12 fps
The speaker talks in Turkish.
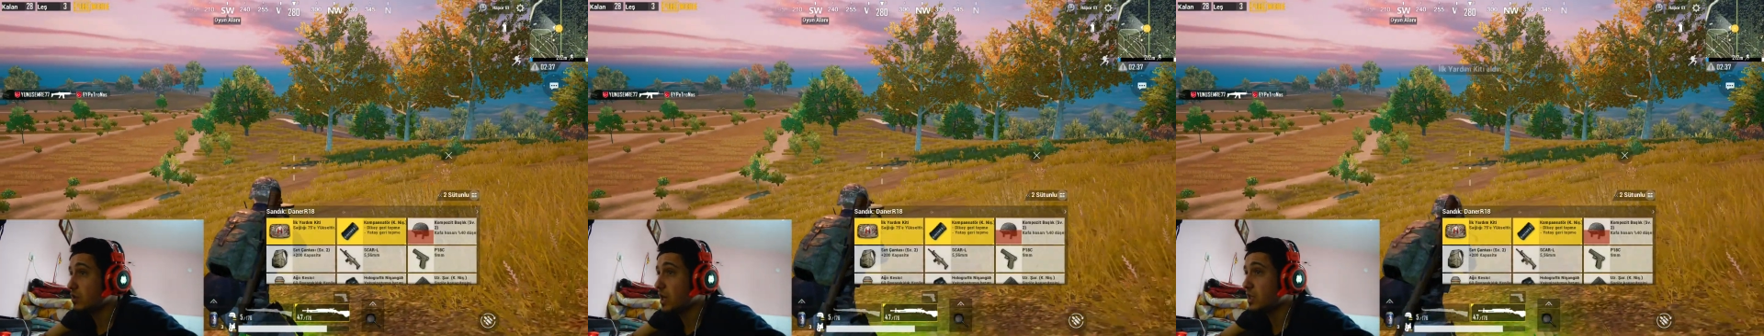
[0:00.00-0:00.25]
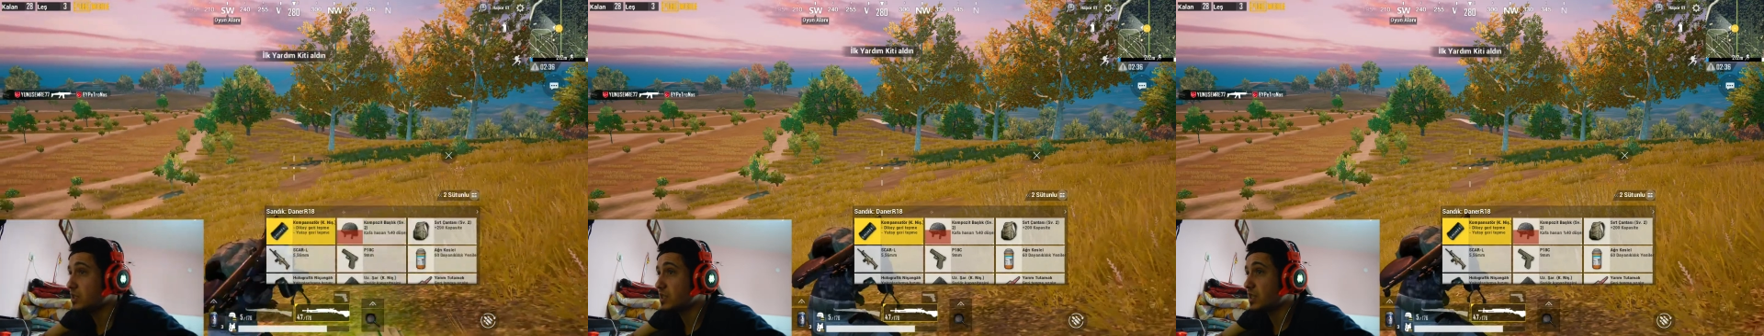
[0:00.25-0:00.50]

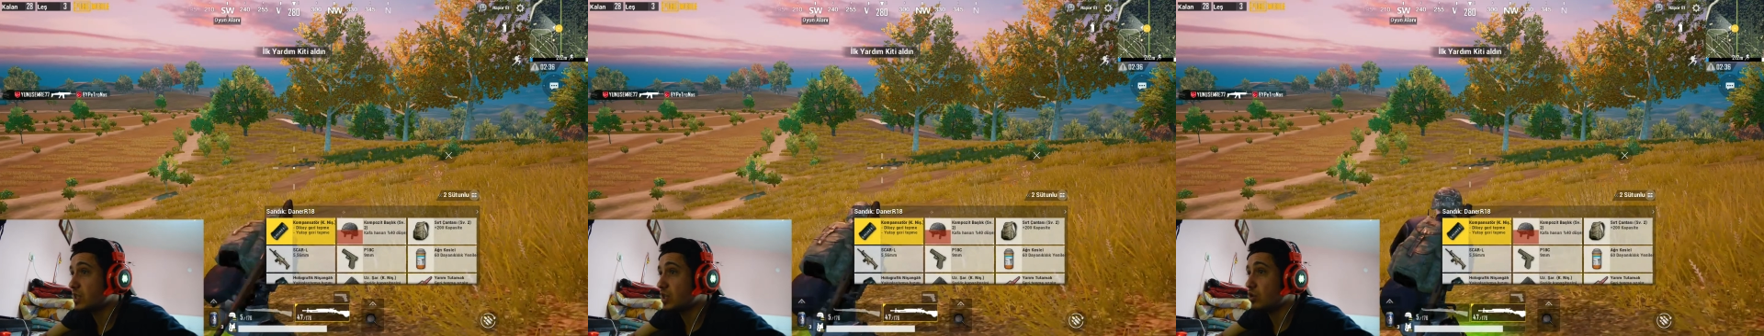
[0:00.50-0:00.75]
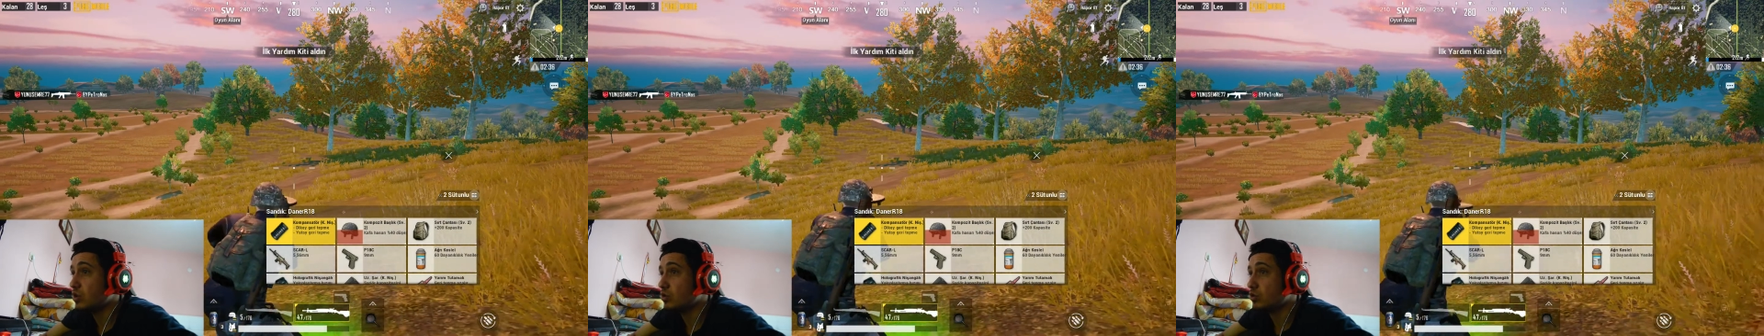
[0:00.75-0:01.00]
Anca
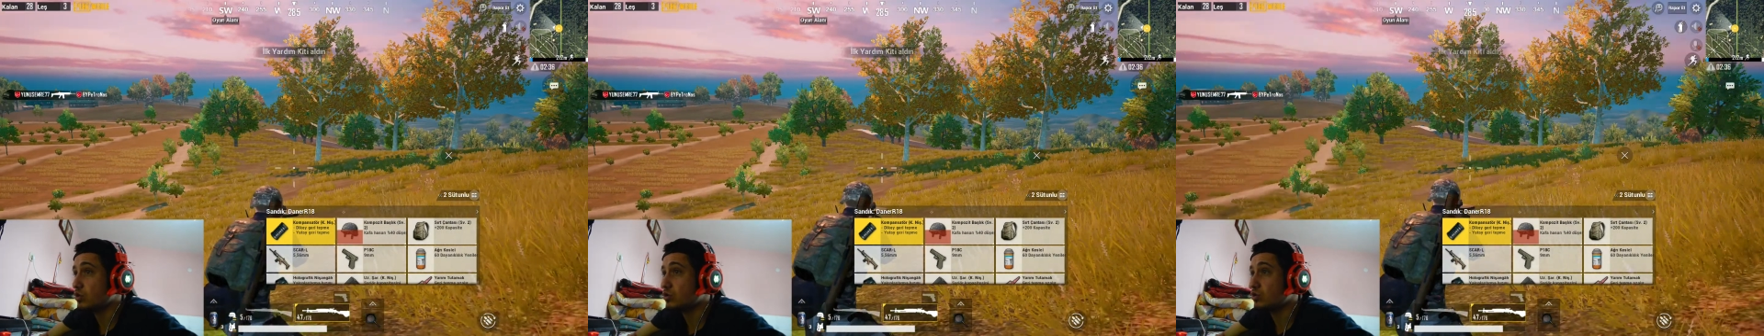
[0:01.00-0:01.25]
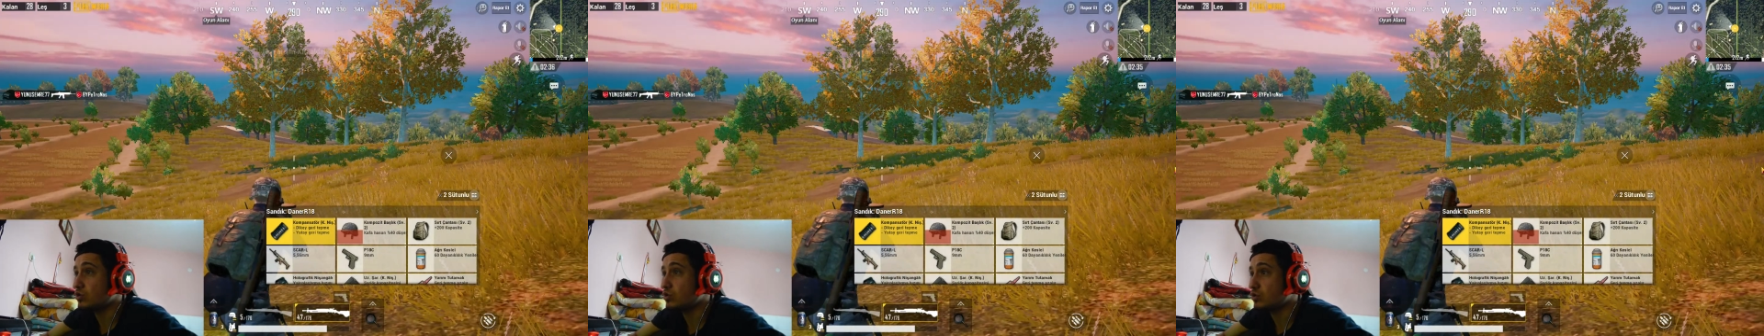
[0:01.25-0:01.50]
satenüle
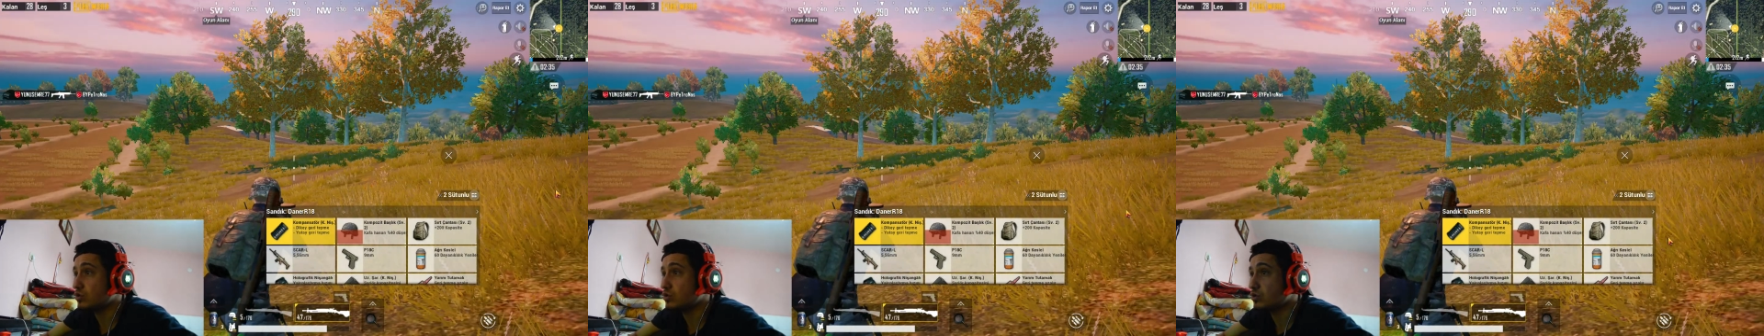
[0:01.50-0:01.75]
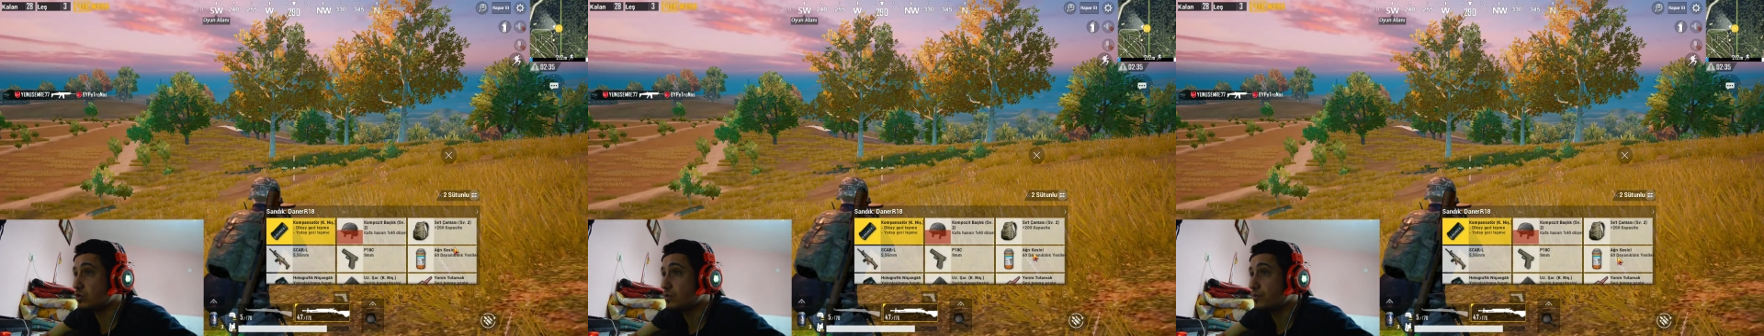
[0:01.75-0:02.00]

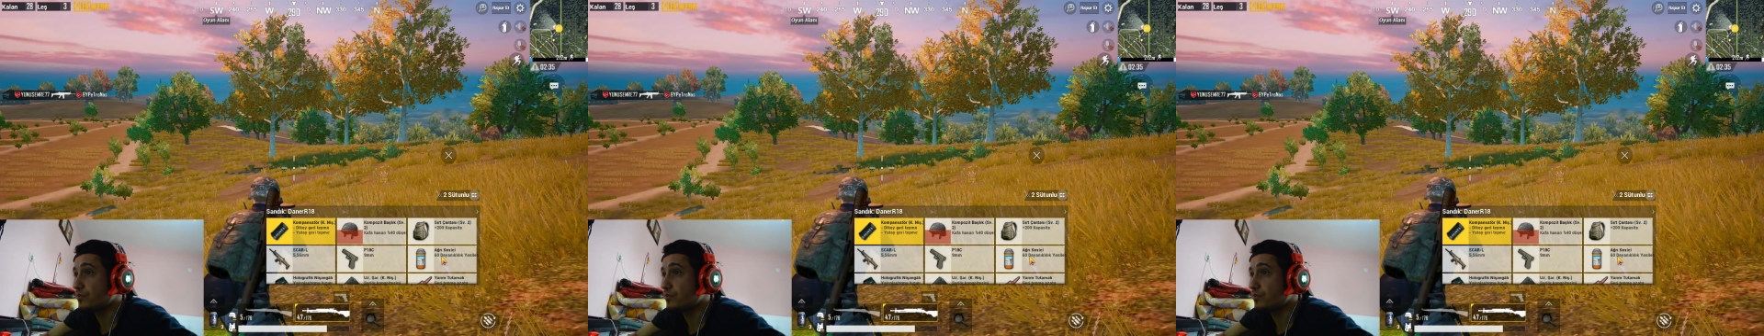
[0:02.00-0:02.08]
kurtulursunuz.